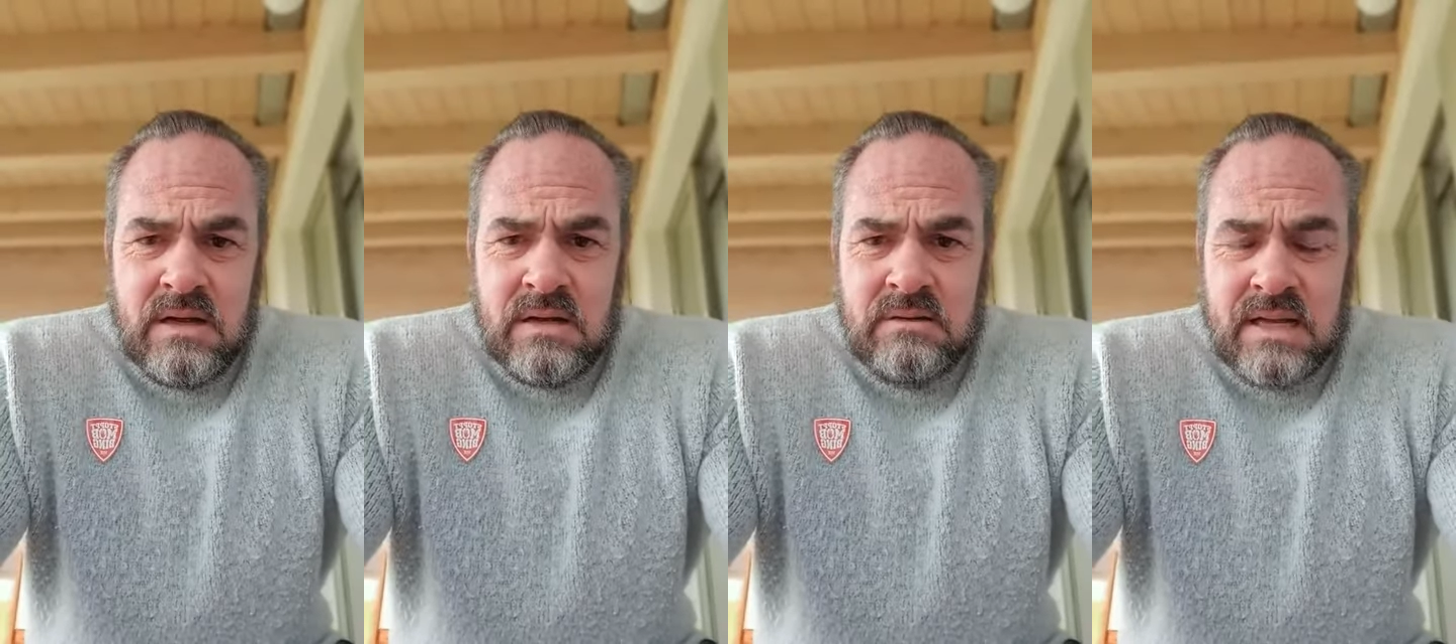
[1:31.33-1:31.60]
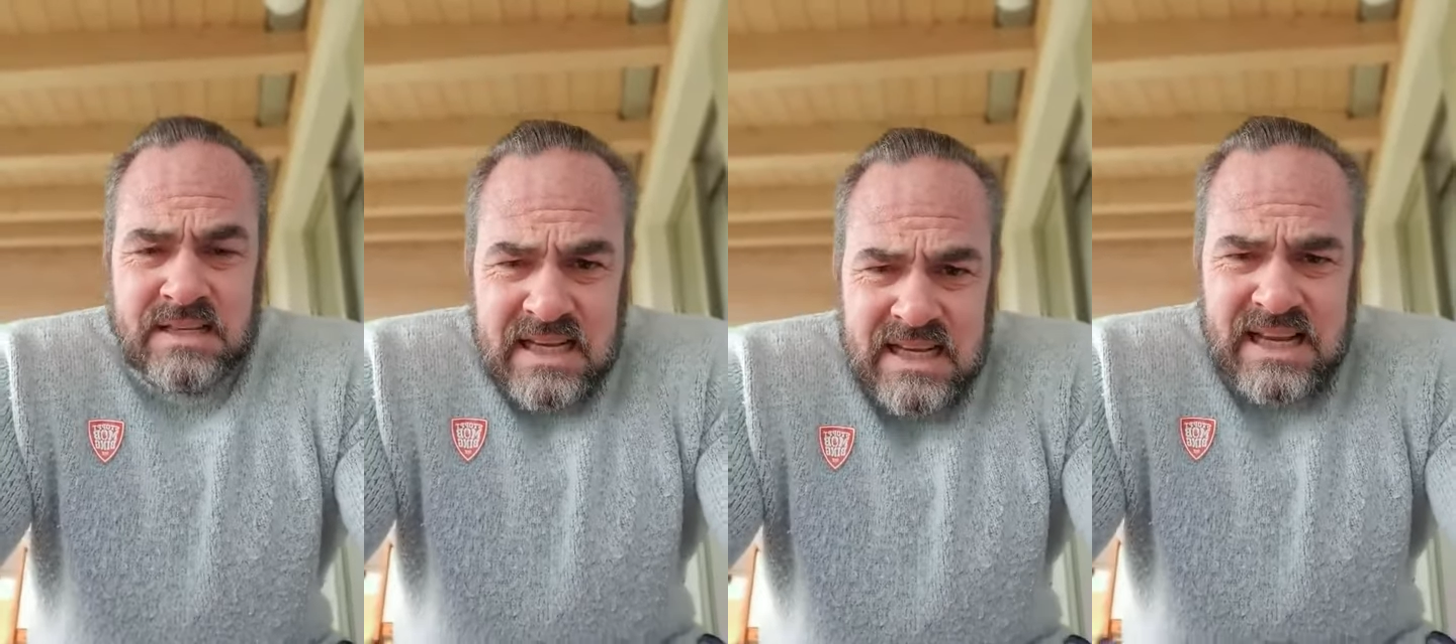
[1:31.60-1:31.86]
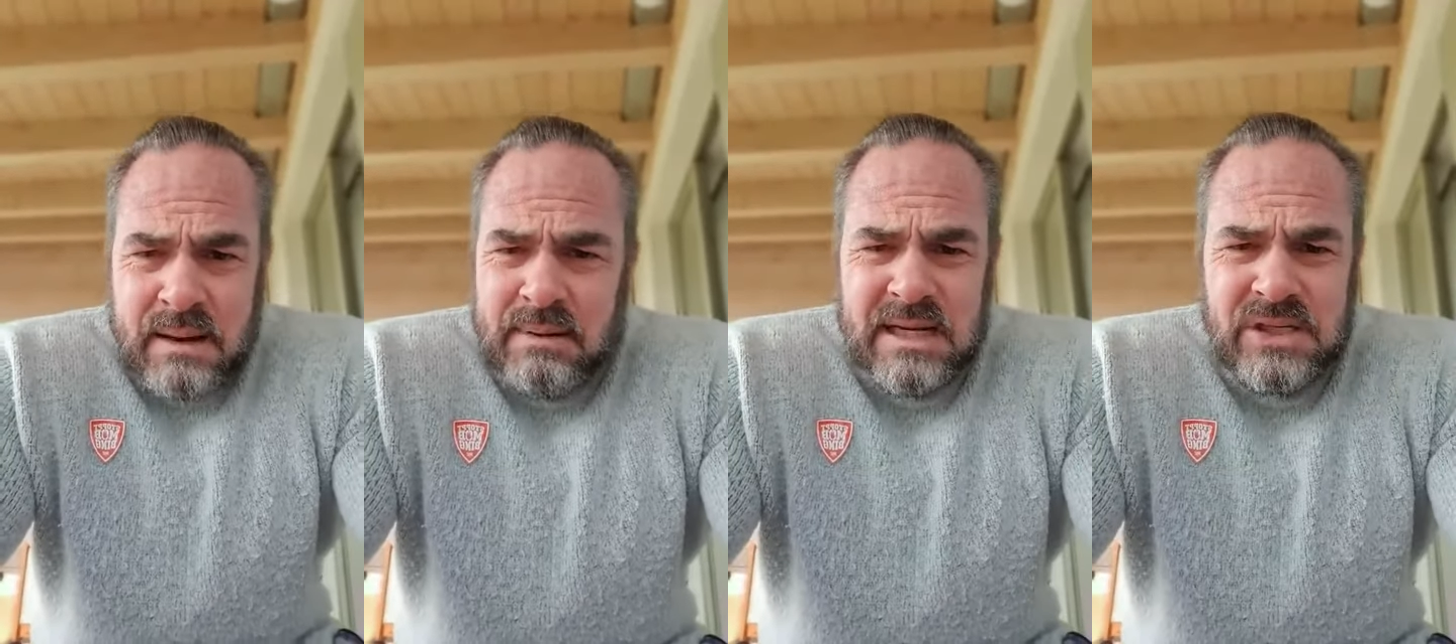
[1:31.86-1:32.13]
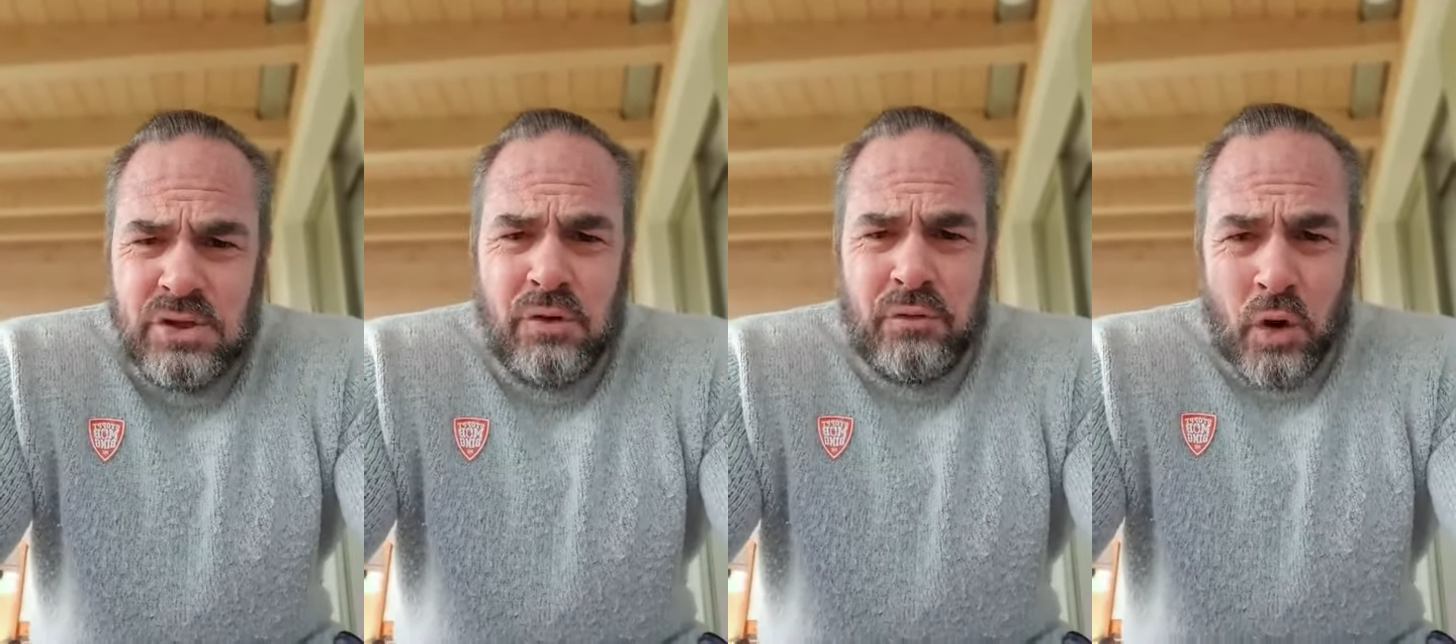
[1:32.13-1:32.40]
Das geht aber nicht
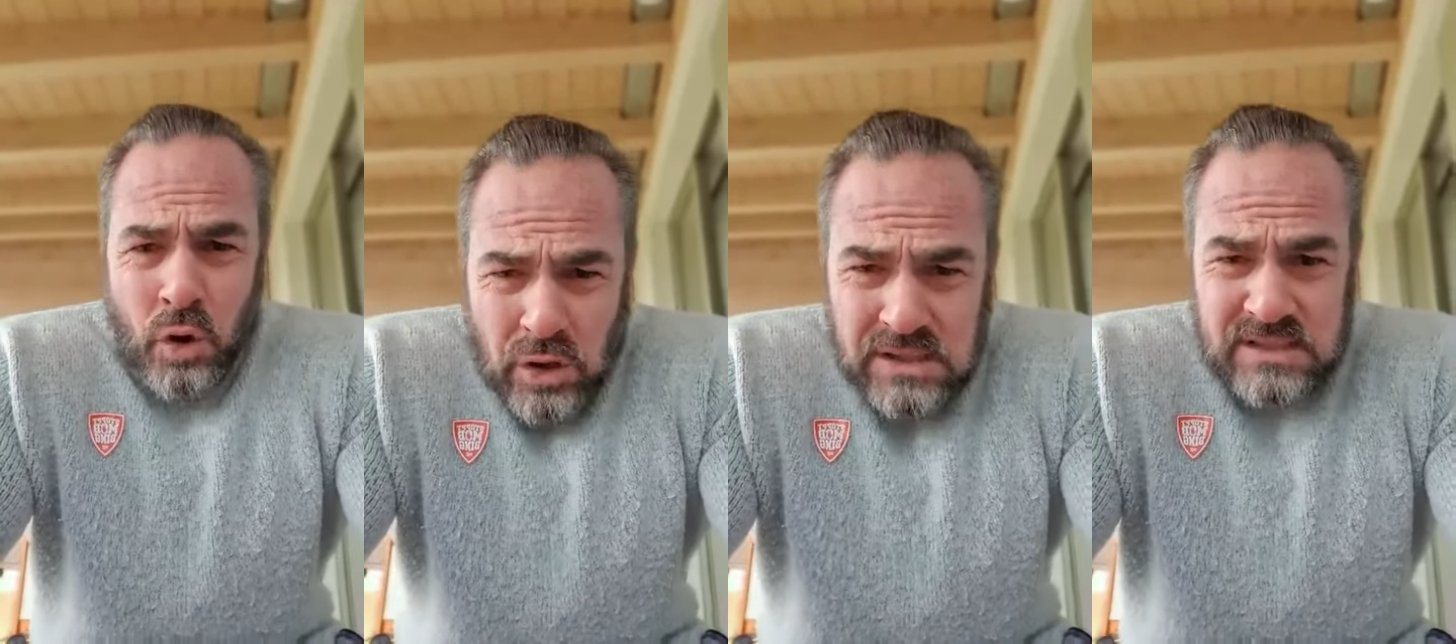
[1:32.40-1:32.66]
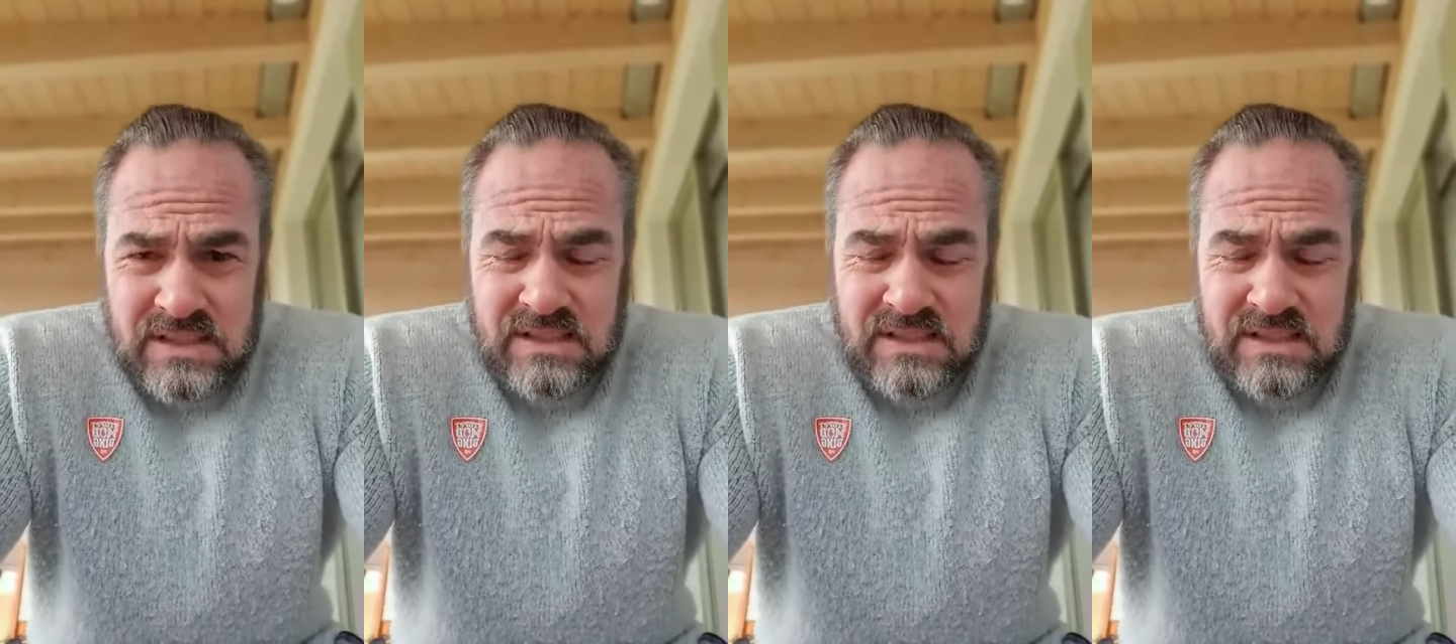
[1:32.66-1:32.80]
nur für uns,